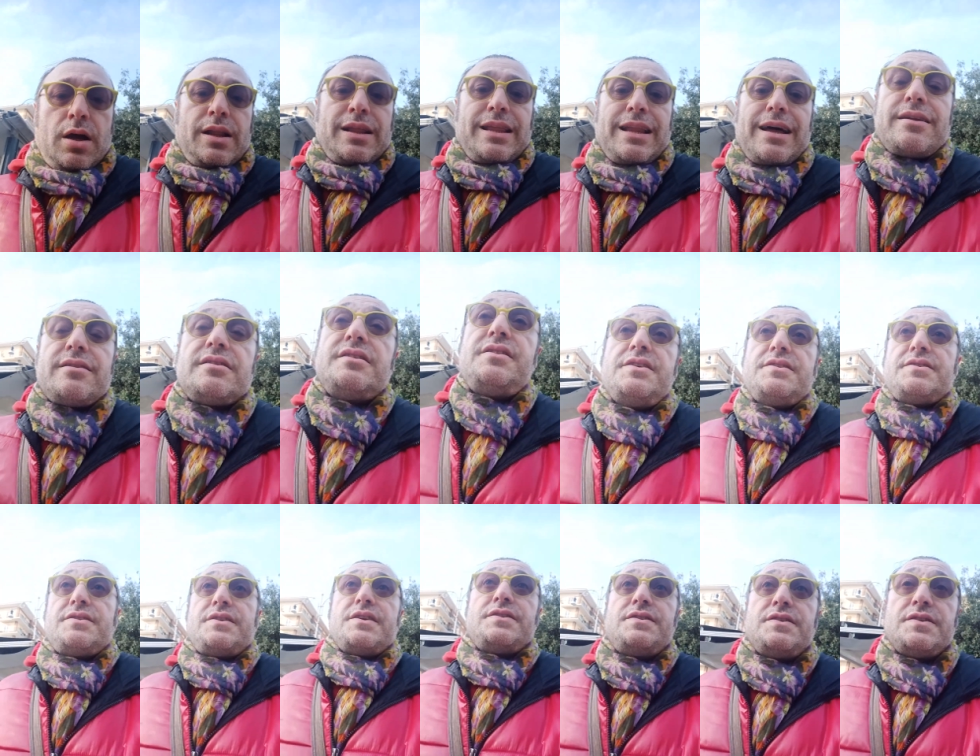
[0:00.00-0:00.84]

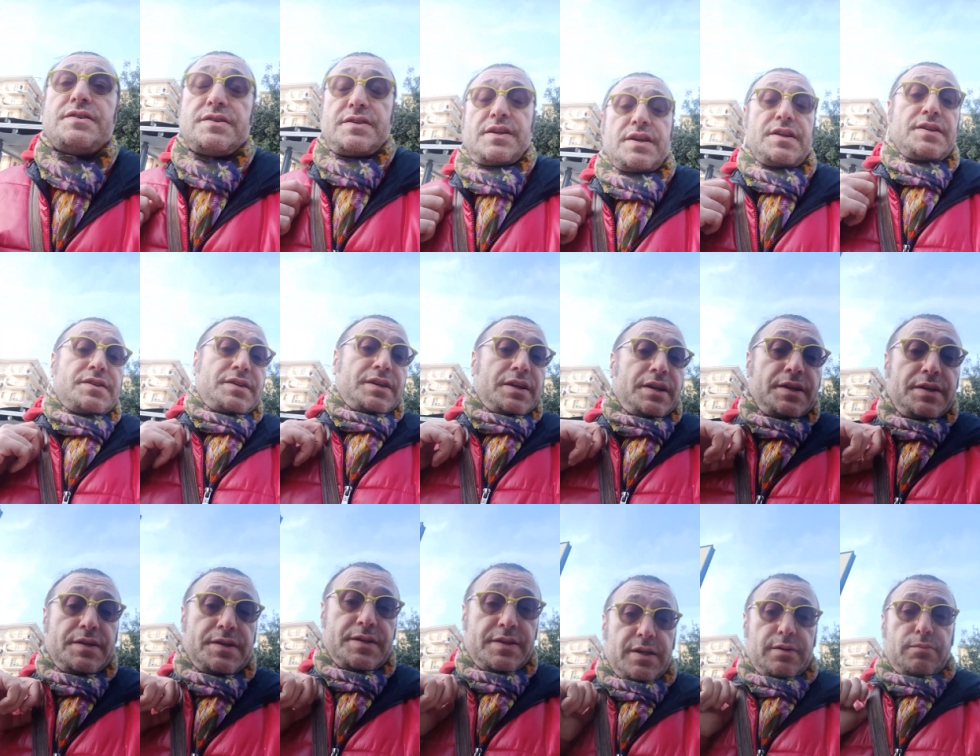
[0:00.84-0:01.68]
l'artista
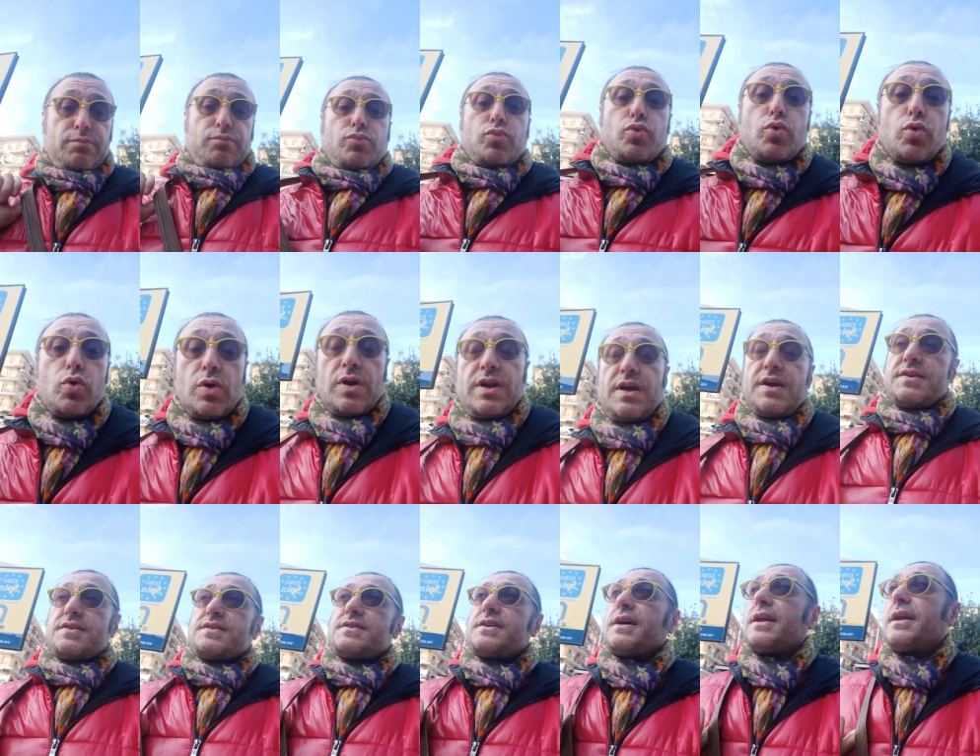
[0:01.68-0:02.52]
esistenzialista,
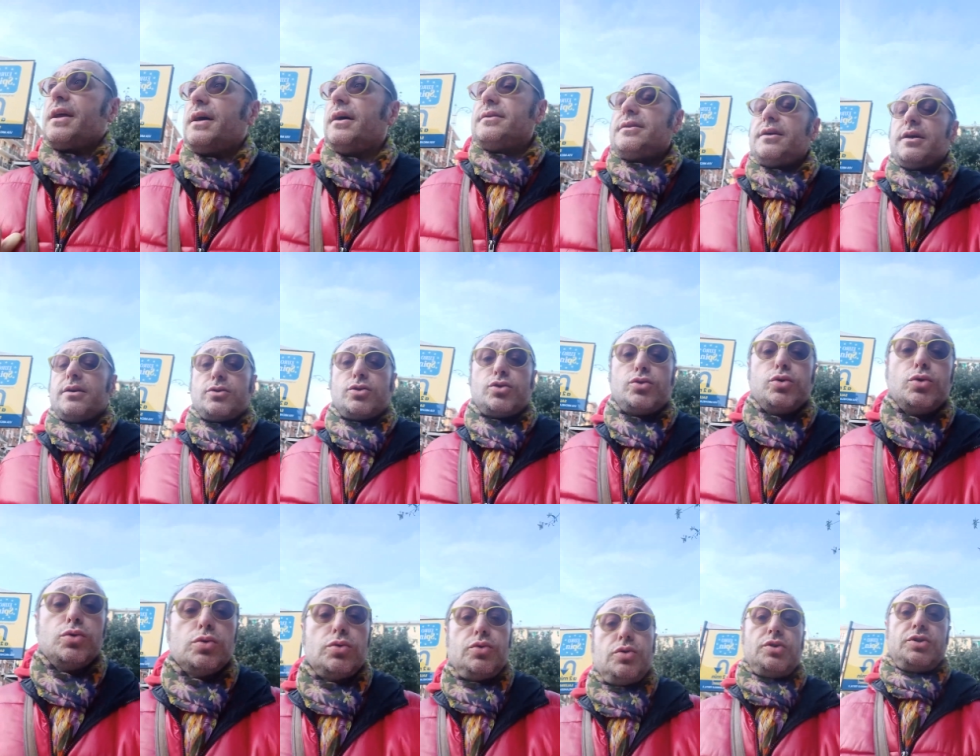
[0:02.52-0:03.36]
buona serata a
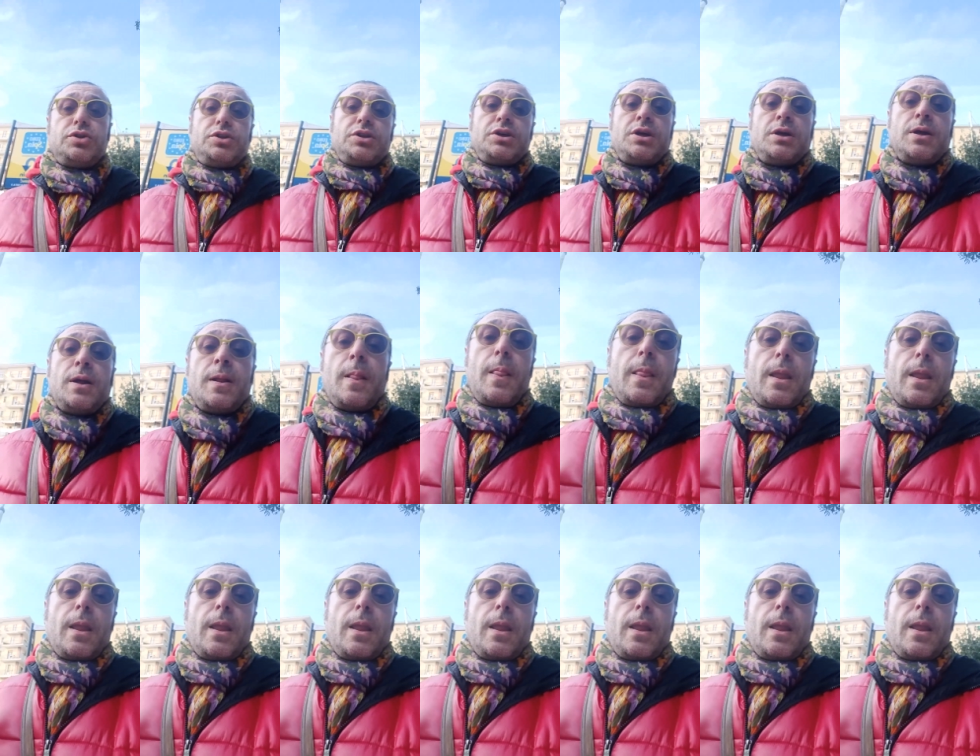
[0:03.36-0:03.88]
tutti.